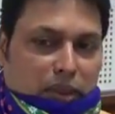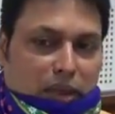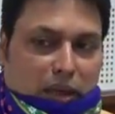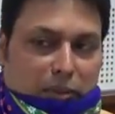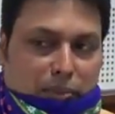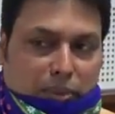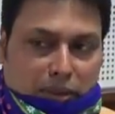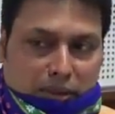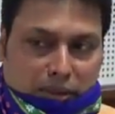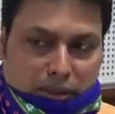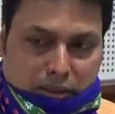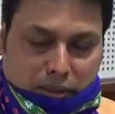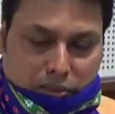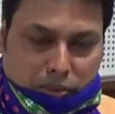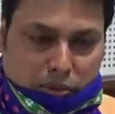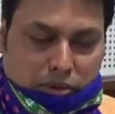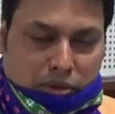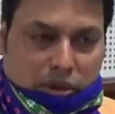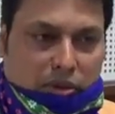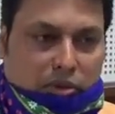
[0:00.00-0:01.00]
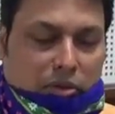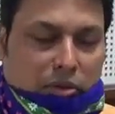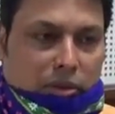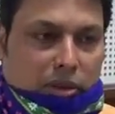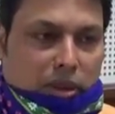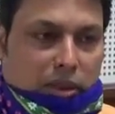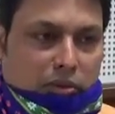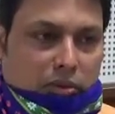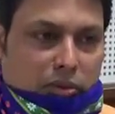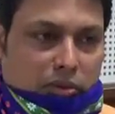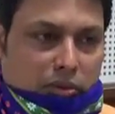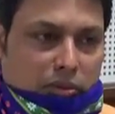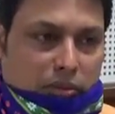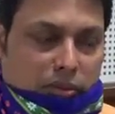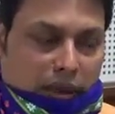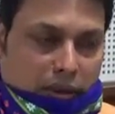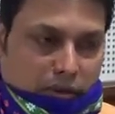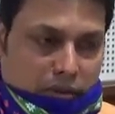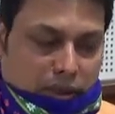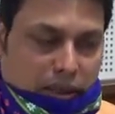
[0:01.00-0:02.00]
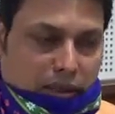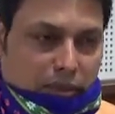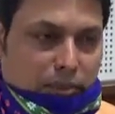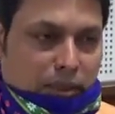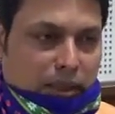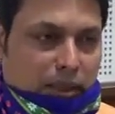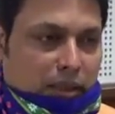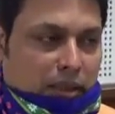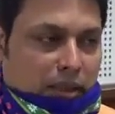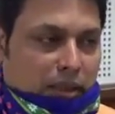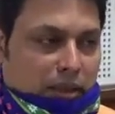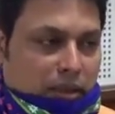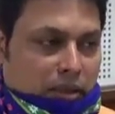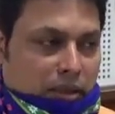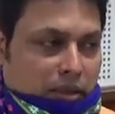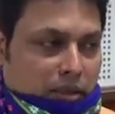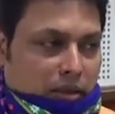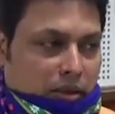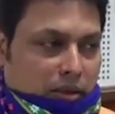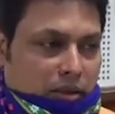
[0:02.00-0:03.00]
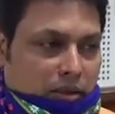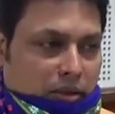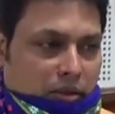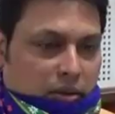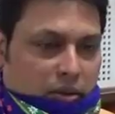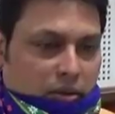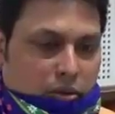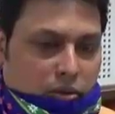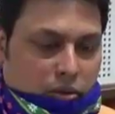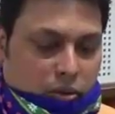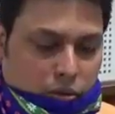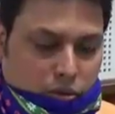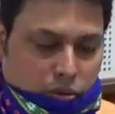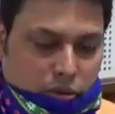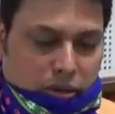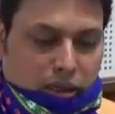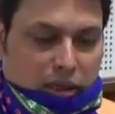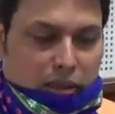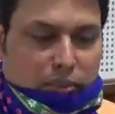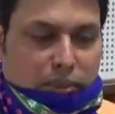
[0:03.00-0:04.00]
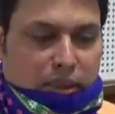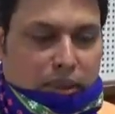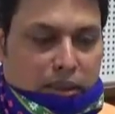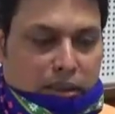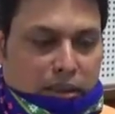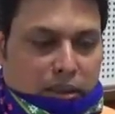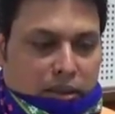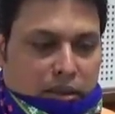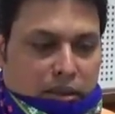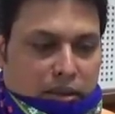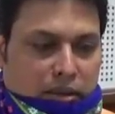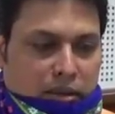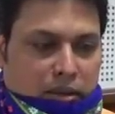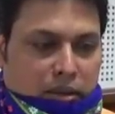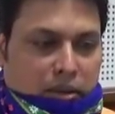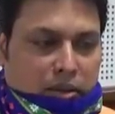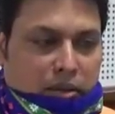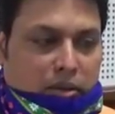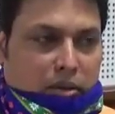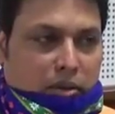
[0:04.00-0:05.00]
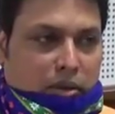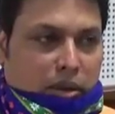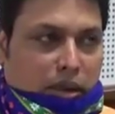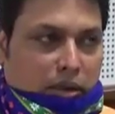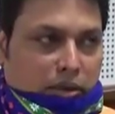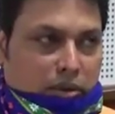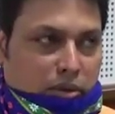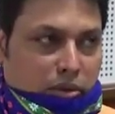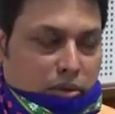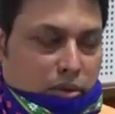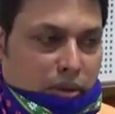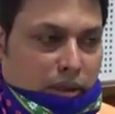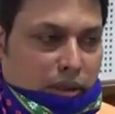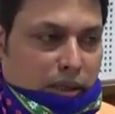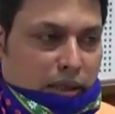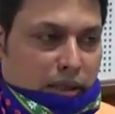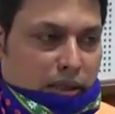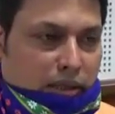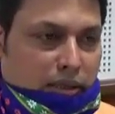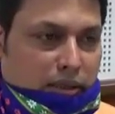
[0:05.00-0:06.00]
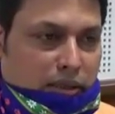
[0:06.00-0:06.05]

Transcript: আপনাদের জীবন সিকিউর থাকুক ভালো থাকবেন ও সুস্থ থাকবেন ও রাজ্য সরকার